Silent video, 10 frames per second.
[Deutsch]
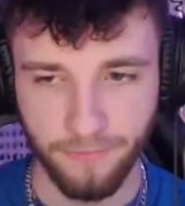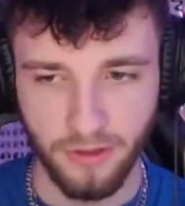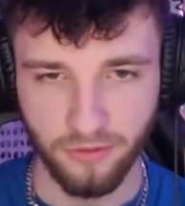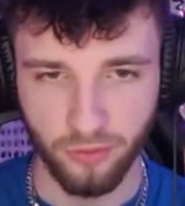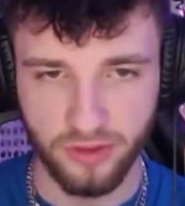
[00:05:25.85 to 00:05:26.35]

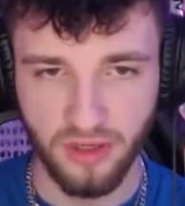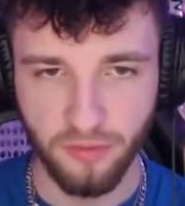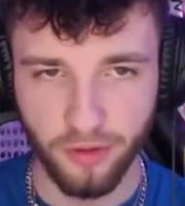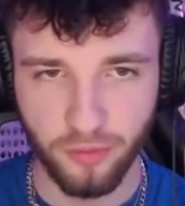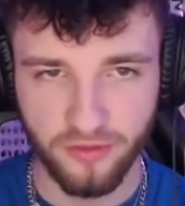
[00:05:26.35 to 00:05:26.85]
So, okay,
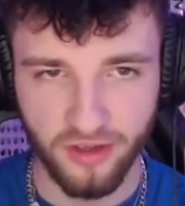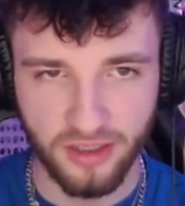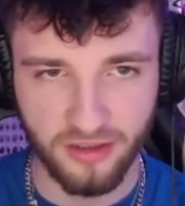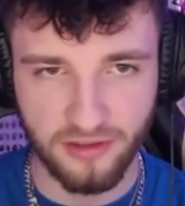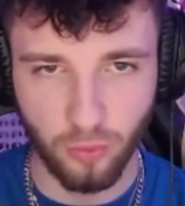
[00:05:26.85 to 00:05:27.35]
Freunde, ich würde sagen,
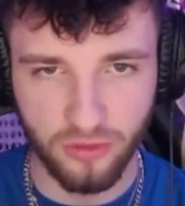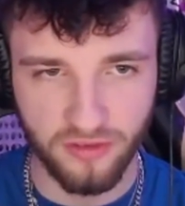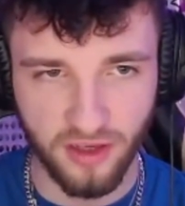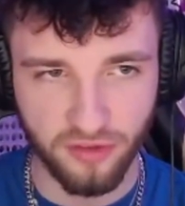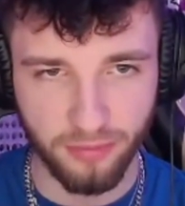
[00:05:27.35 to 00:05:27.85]
ich loot es
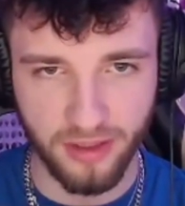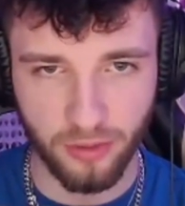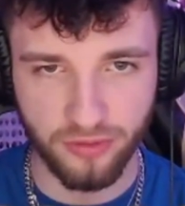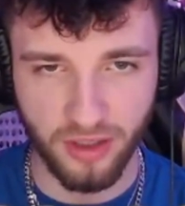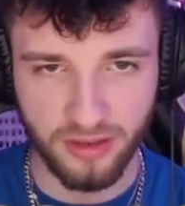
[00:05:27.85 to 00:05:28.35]
erstmal
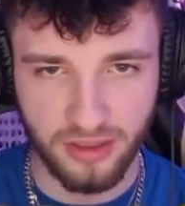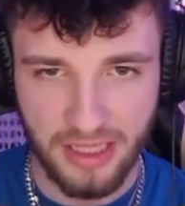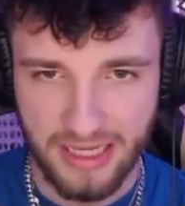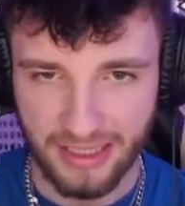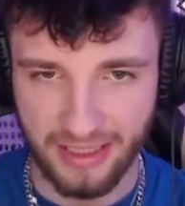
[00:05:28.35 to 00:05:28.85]
und dann
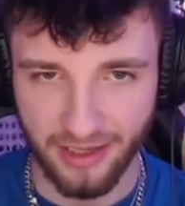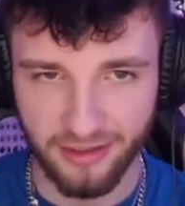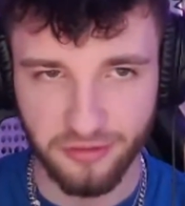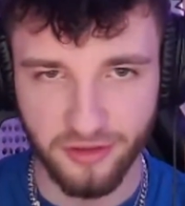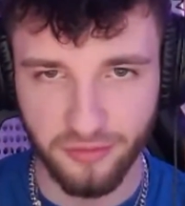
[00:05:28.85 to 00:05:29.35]

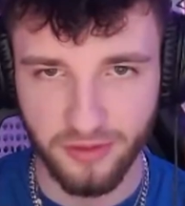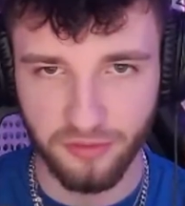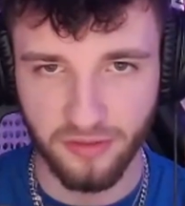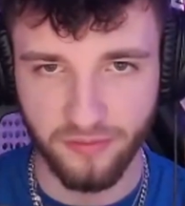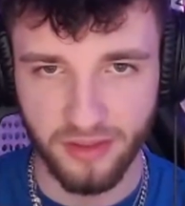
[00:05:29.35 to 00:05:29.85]
gleich, wenn ich wieder auf
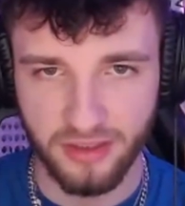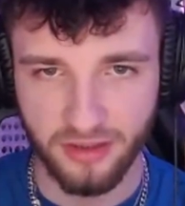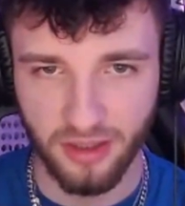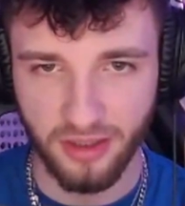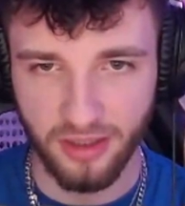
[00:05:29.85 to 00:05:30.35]
dem Weg
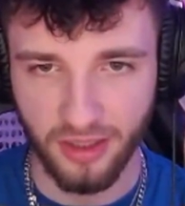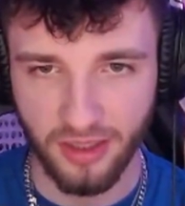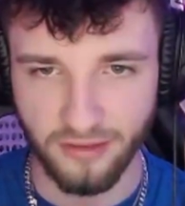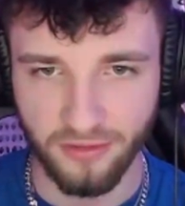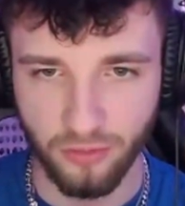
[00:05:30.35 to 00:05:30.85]
nach
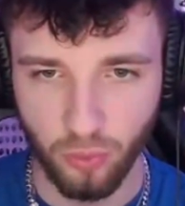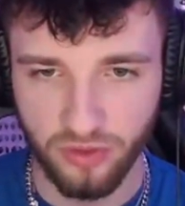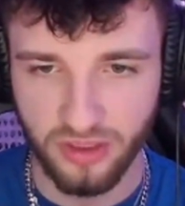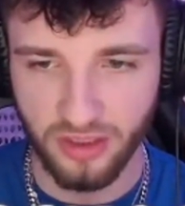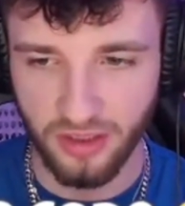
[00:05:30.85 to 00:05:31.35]
Snooty
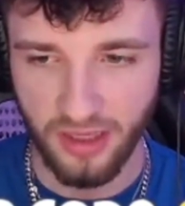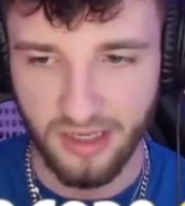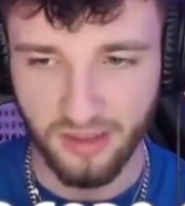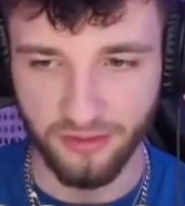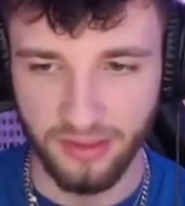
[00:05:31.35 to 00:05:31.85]
gehe,
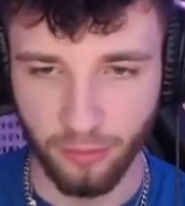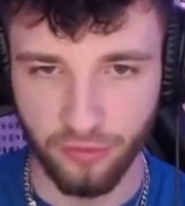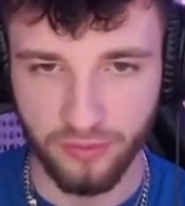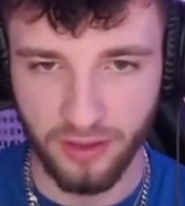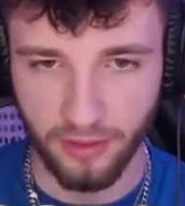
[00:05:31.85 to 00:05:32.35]
sehen wir uns wieder.